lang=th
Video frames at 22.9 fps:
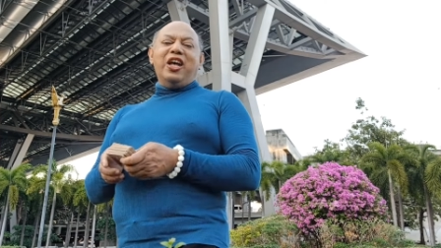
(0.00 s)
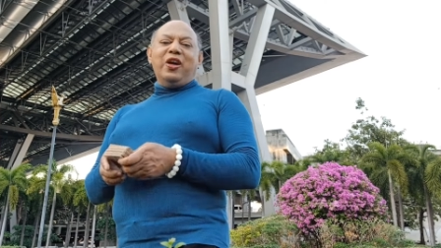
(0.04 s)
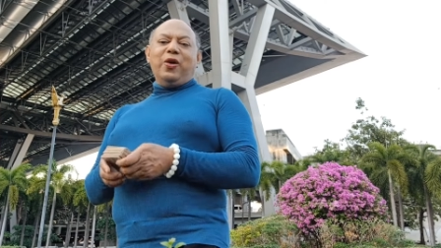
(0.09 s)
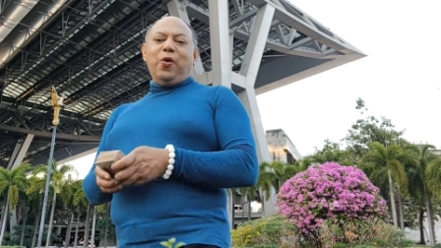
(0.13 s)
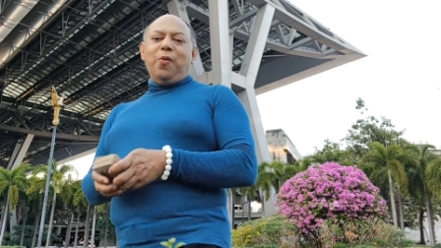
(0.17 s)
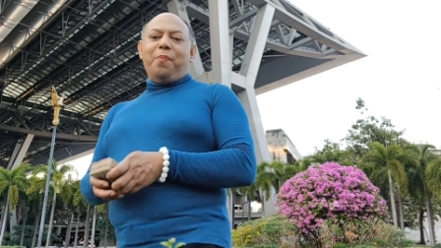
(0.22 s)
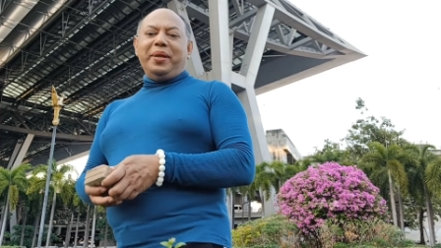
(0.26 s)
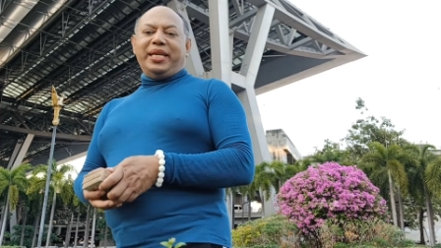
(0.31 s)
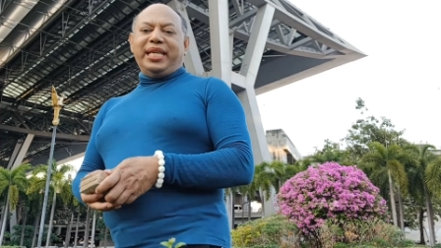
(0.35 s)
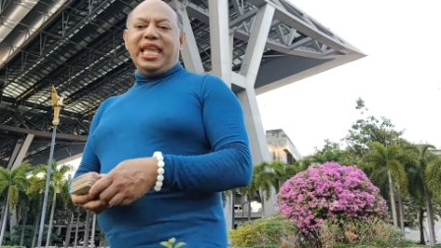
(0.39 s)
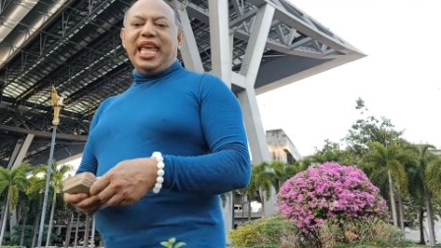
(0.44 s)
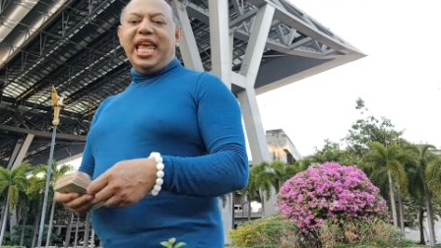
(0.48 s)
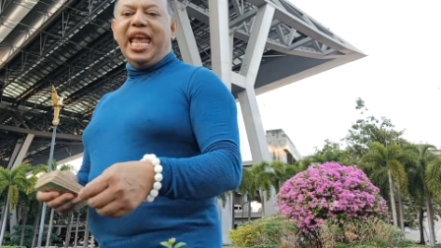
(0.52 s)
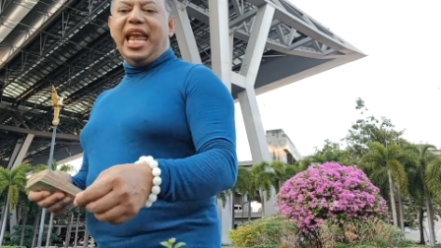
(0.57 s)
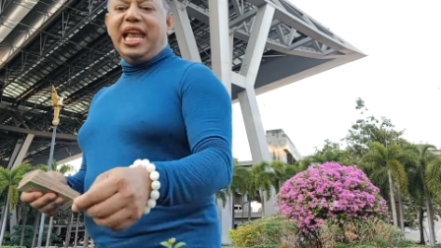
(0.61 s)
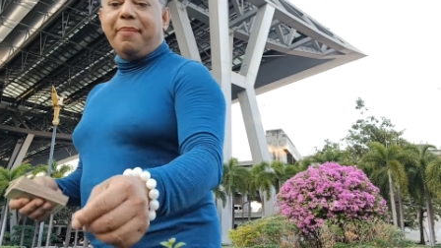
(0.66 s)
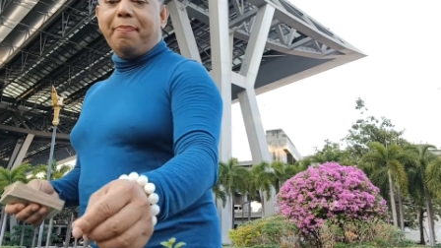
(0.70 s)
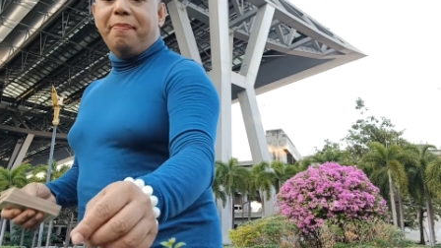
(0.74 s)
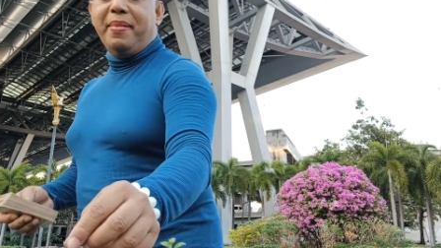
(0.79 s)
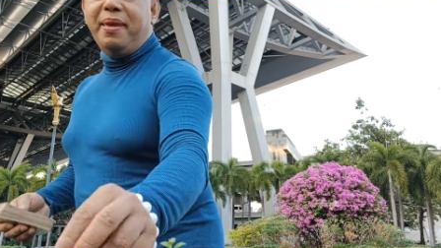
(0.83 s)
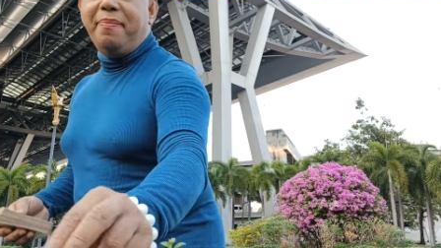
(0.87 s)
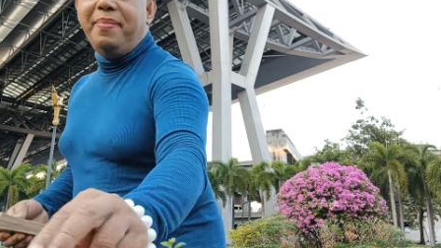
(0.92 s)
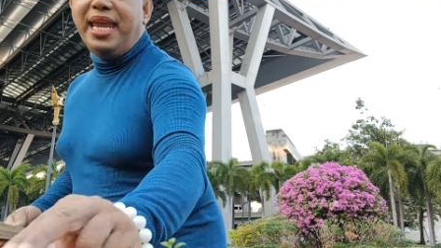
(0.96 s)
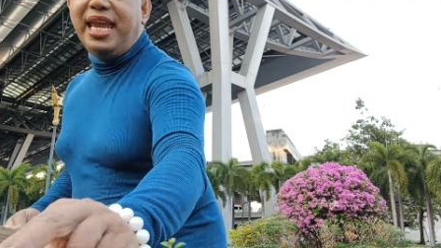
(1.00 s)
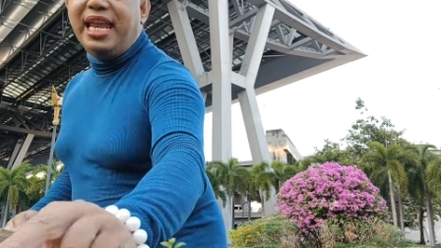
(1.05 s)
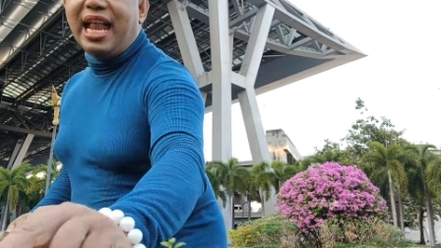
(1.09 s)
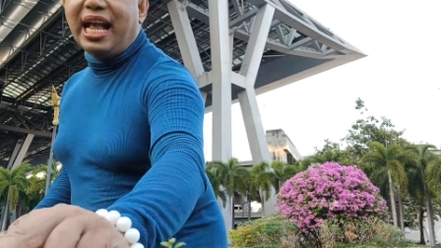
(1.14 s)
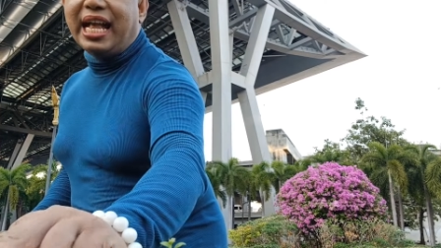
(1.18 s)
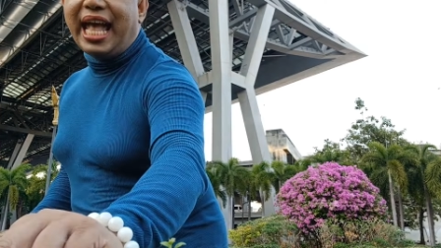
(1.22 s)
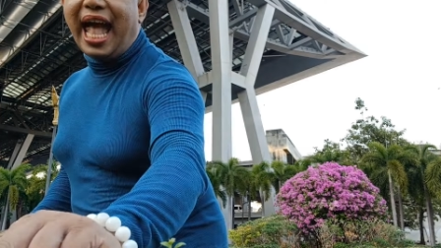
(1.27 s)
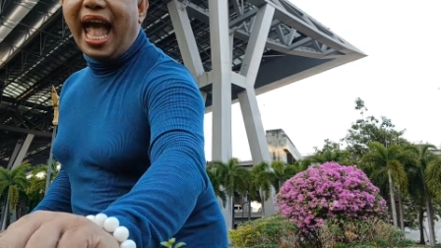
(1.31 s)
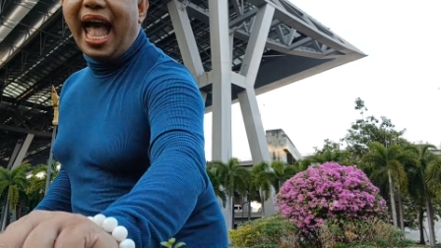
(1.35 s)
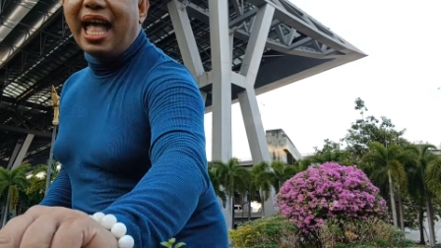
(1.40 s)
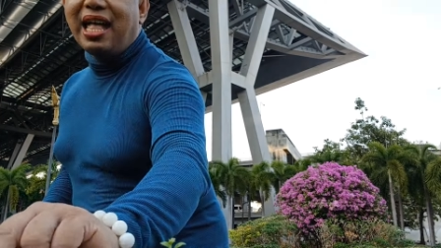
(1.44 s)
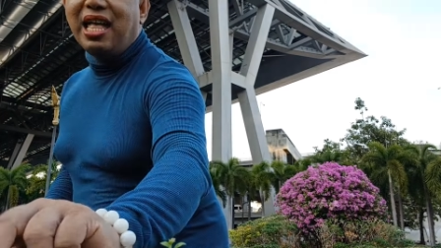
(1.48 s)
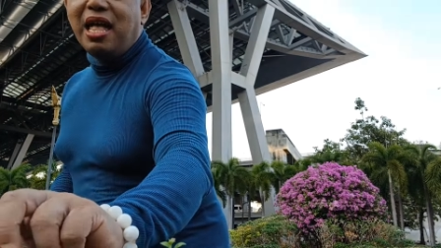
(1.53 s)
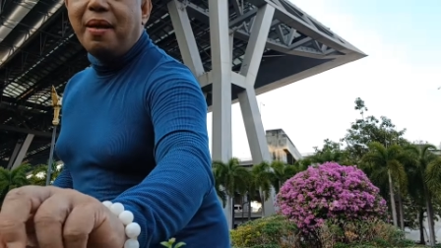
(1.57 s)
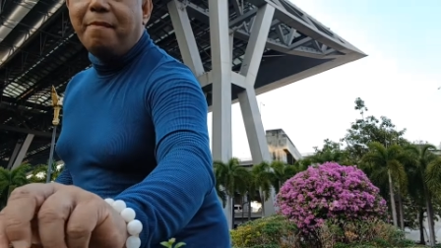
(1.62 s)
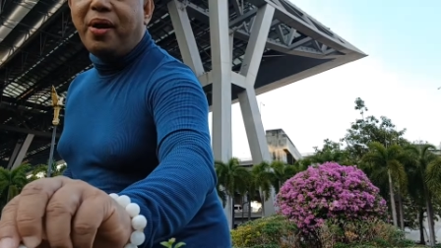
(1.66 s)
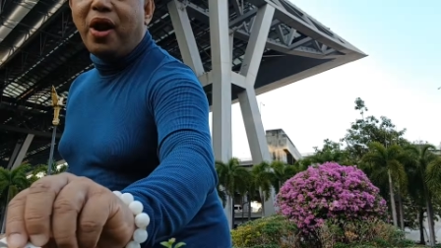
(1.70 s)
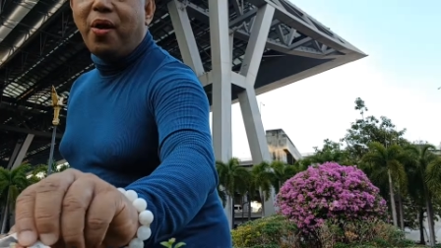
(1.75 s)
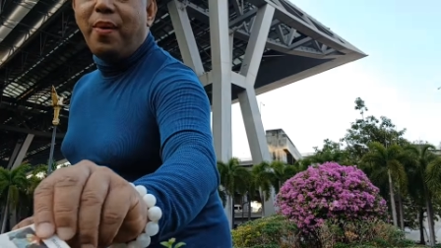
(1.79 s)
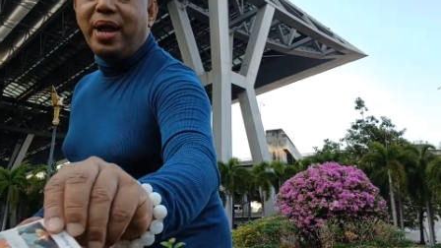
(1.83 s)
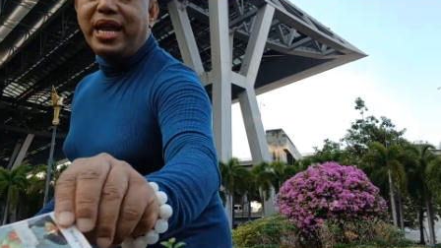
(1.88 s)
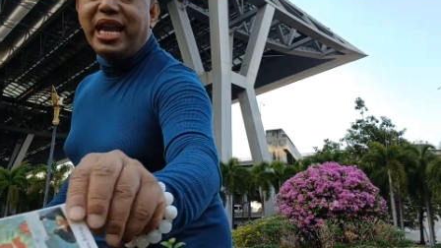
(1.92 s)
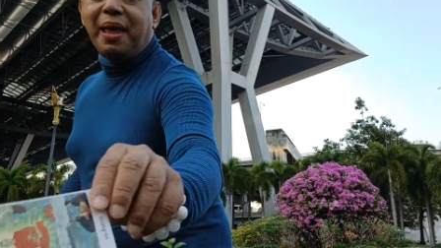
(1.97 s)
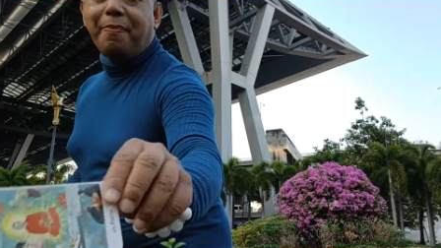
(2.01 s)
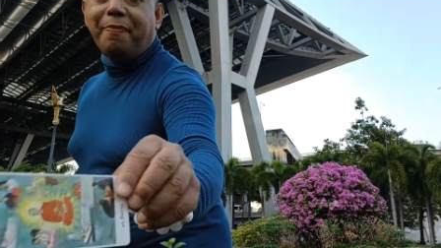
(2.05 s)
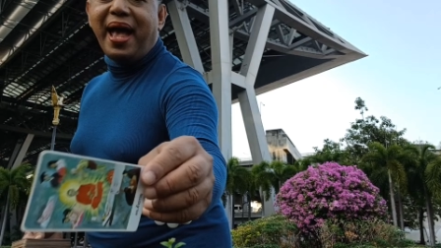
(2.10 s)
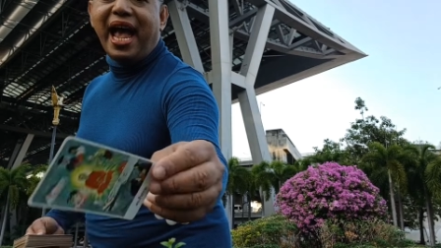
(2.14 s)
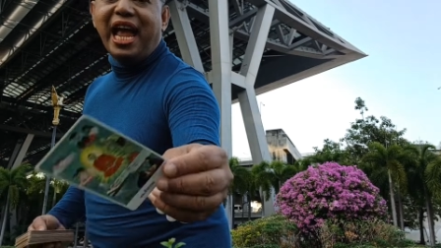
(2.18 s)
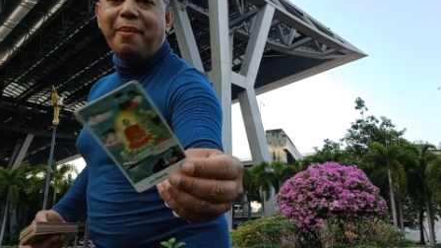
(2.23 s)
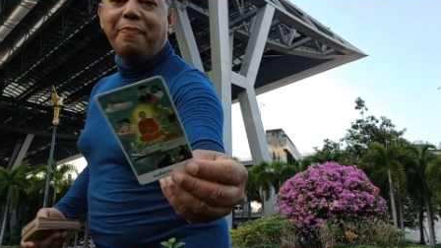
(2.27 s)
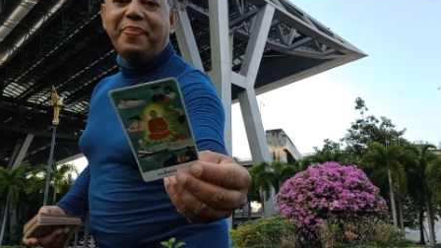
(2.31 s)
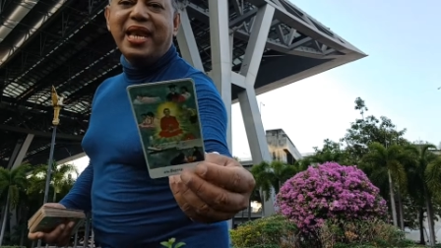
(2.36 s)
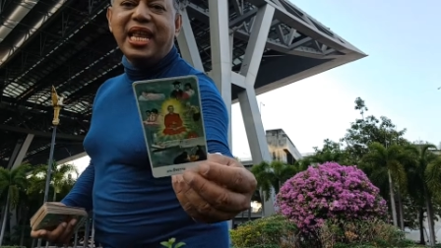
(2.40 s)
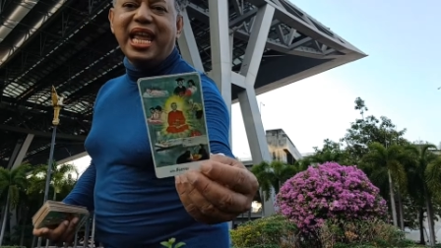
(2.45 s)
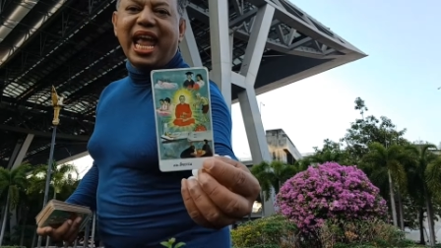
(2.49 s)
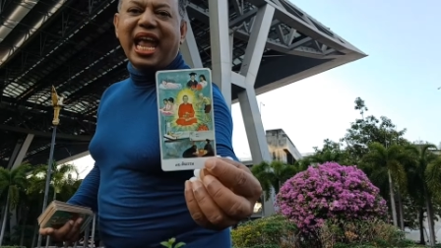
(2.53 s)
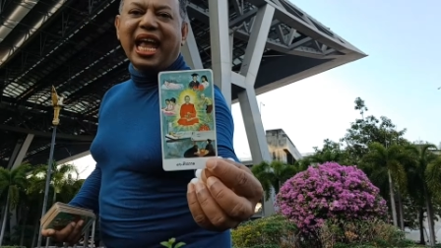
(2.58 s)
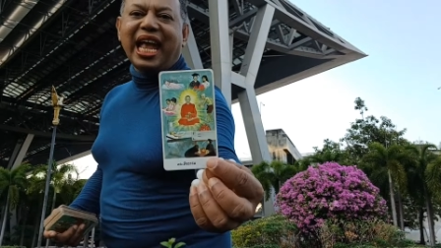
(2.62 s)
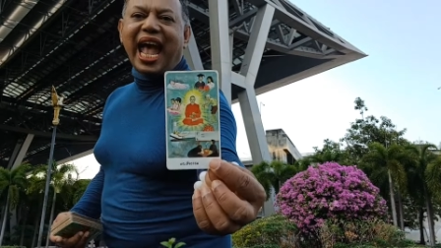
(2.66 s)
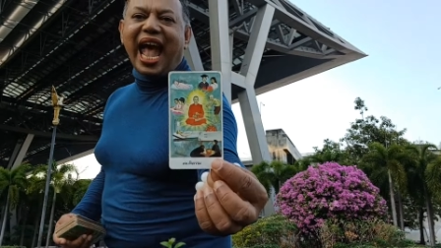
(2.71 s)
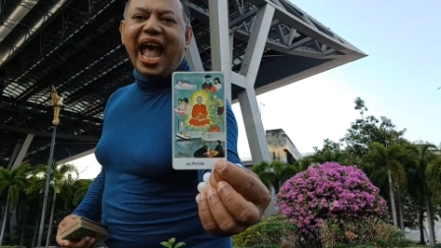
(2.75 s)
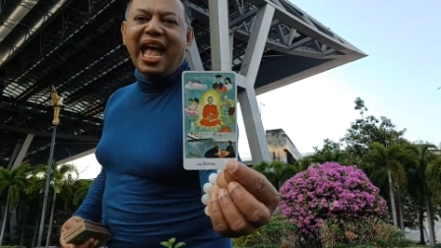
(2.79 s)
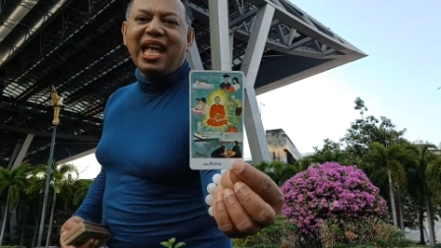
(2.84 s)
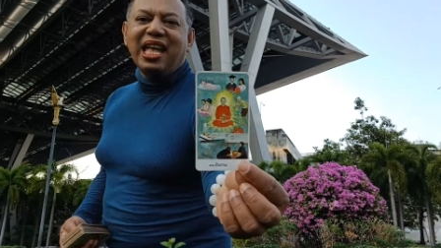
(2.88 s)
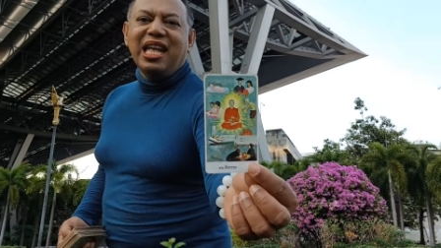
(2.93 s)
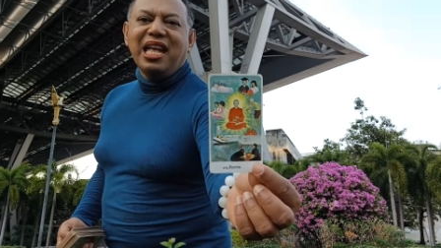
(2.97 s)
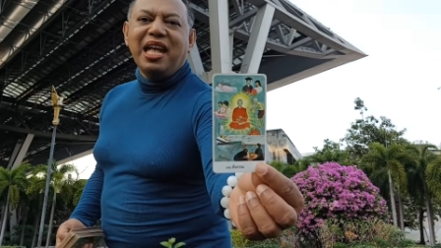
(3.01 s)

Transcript: อุบัติเหตุไม่มีนะคะ เพราะว่าในไพ่เป็นไงคะ